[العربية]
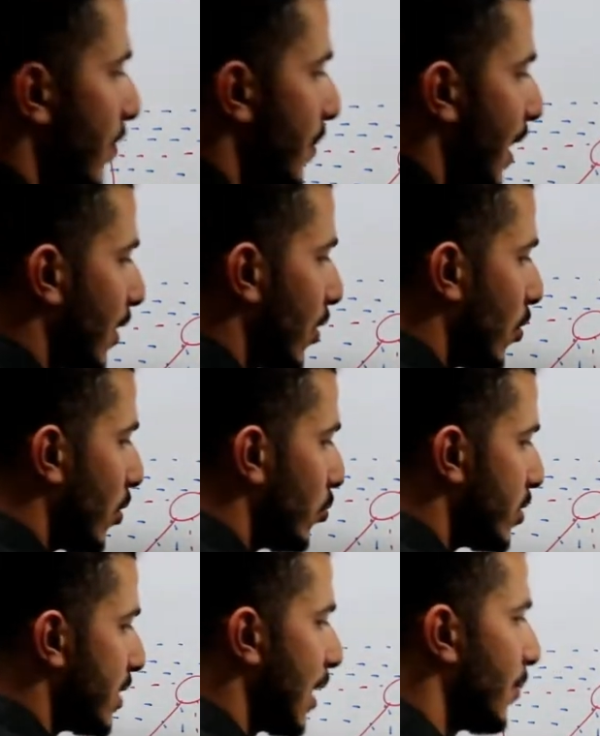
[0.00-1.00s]
فبحكي هون
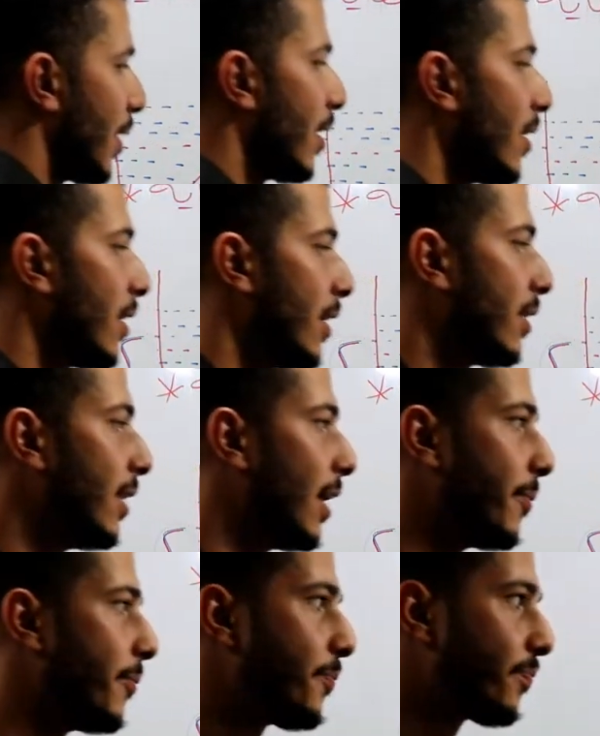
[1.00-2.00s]
تساوي اثنين
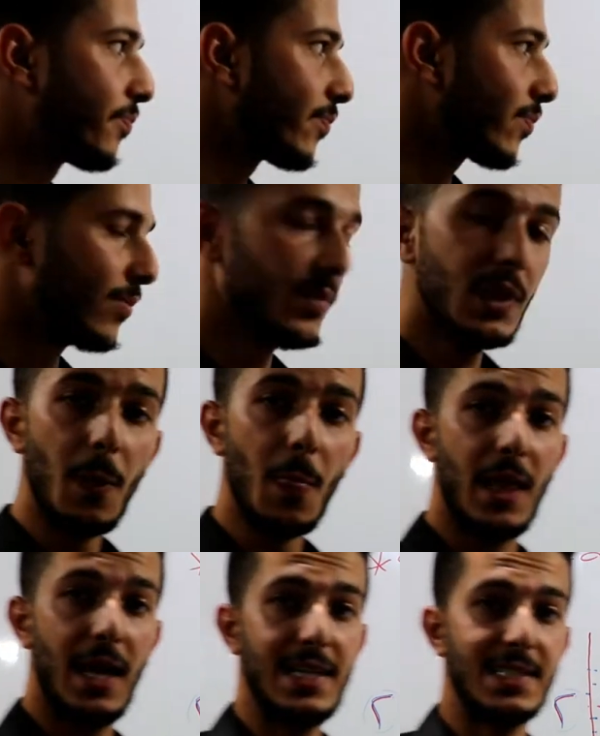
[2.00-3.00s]

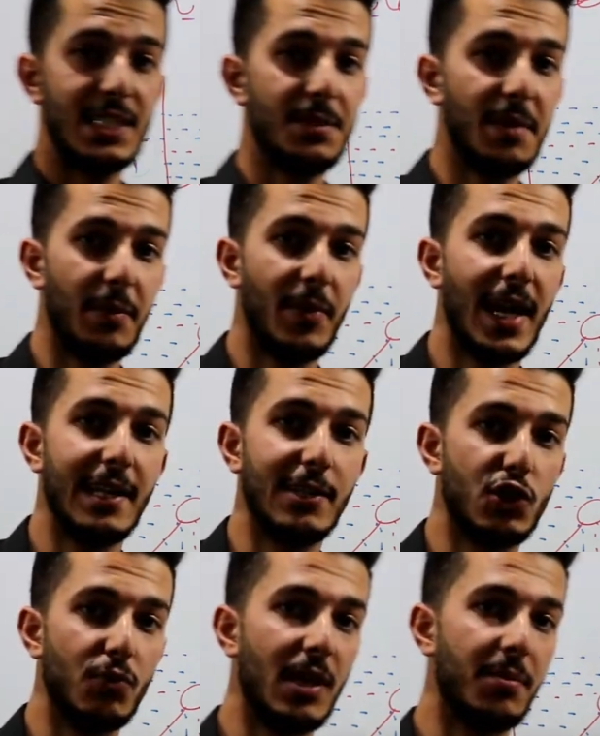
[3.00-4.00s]
هسه شباب هاي
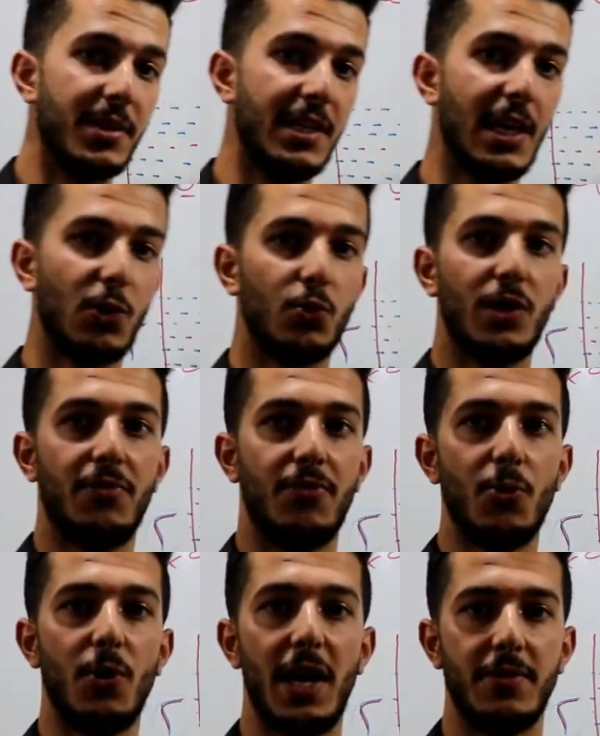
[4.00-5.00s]
الجملة بدي اياكم
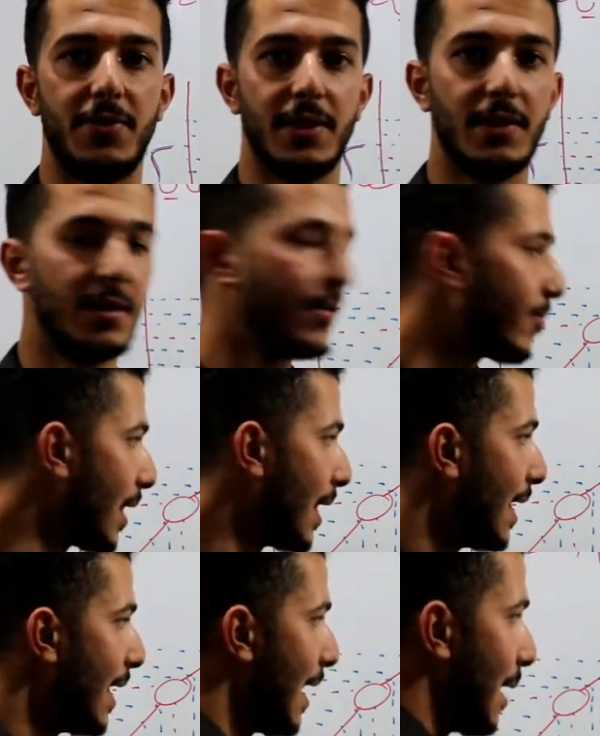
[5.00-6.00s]
تحفظوها حفظ
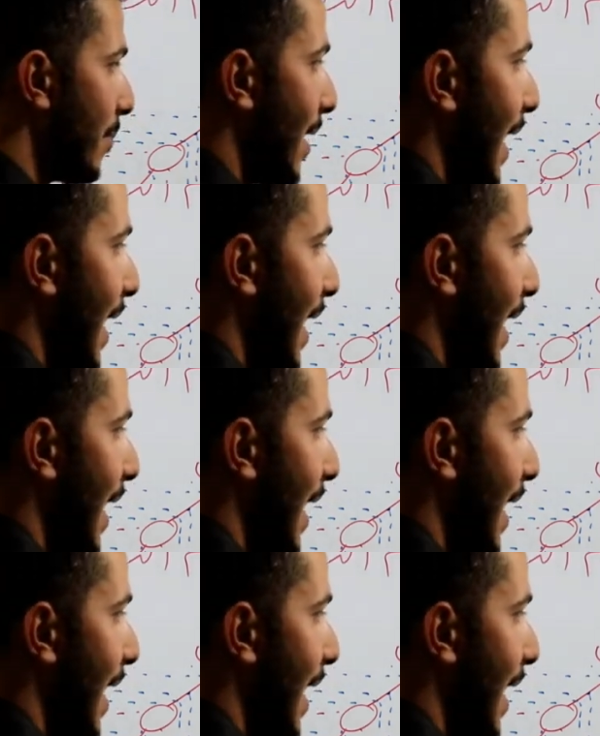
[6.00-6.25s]
لما